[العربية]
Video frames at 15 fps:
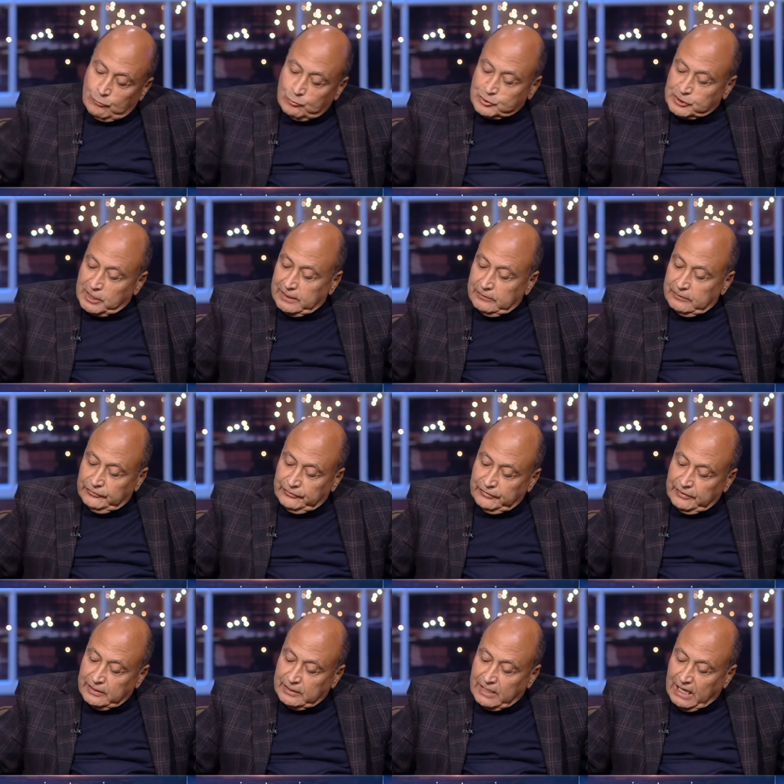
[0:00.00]
وشايف
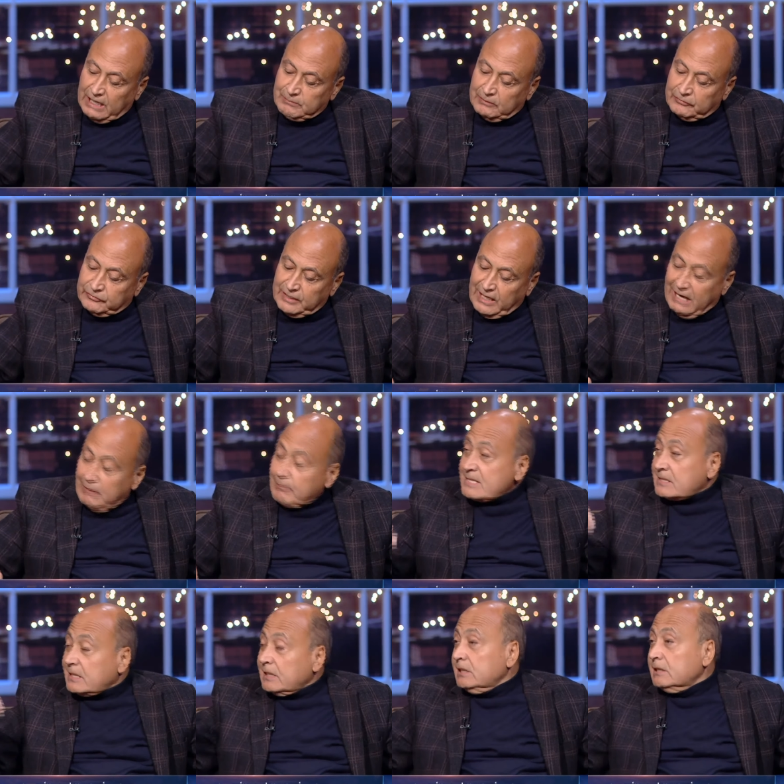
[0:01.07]
ان هيبقى في
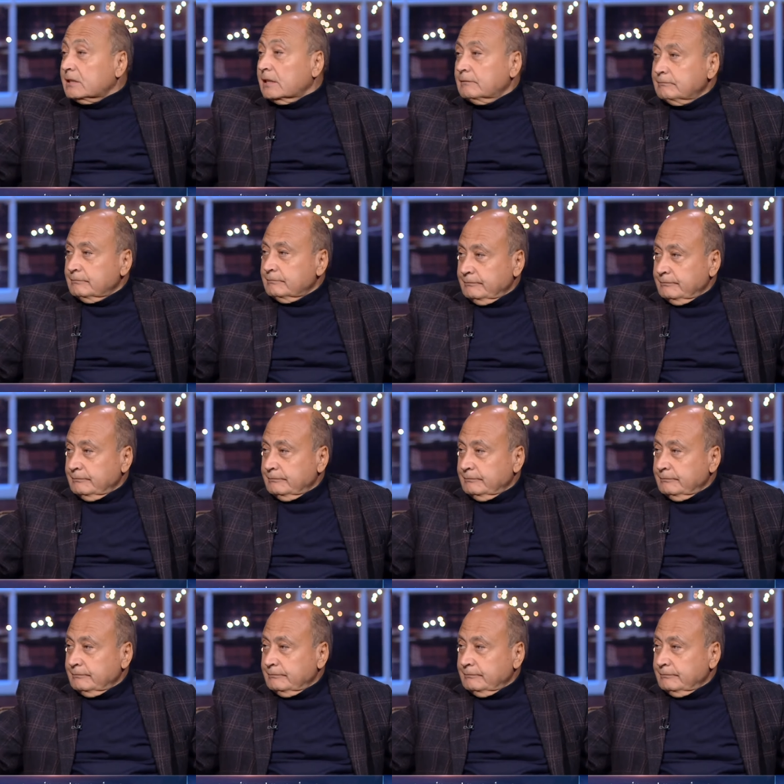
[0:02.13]
حماس جديده